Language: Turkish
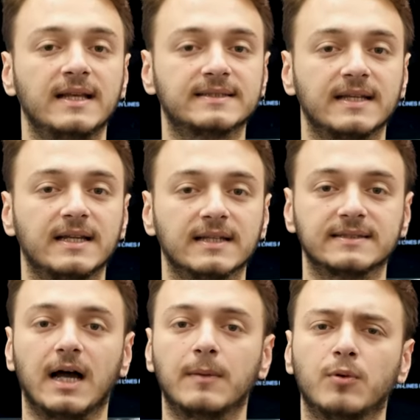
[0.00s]
desteğine
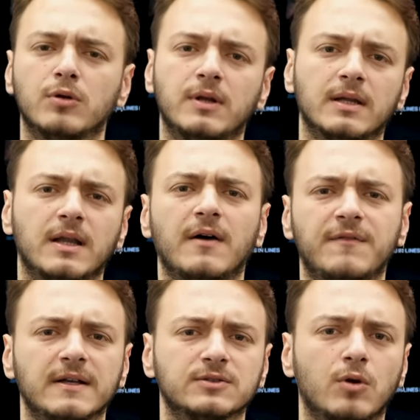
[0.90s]
sahip oyunlar daha
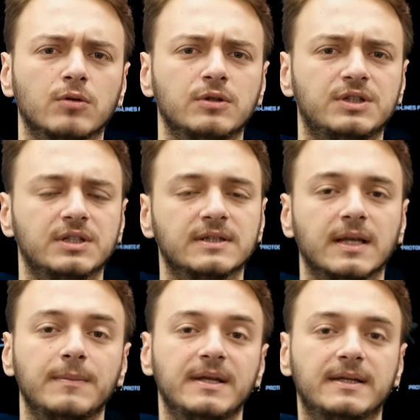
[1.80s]
fazla olduğu için
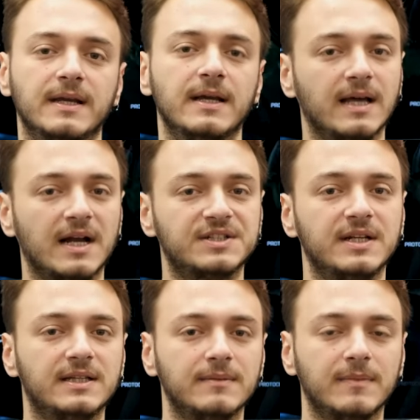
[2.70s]
tabii ki
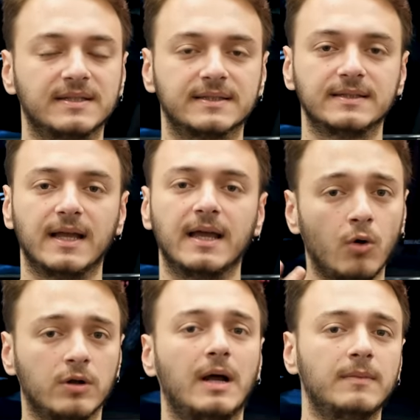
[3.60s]
tercih edilmesinde
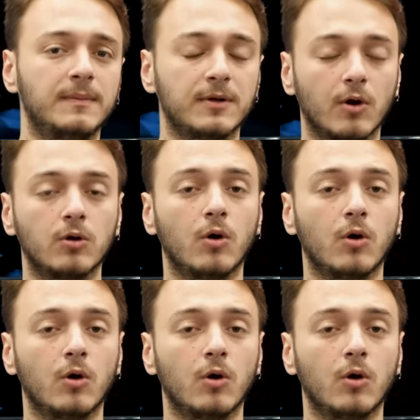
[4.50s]
önemli bir rol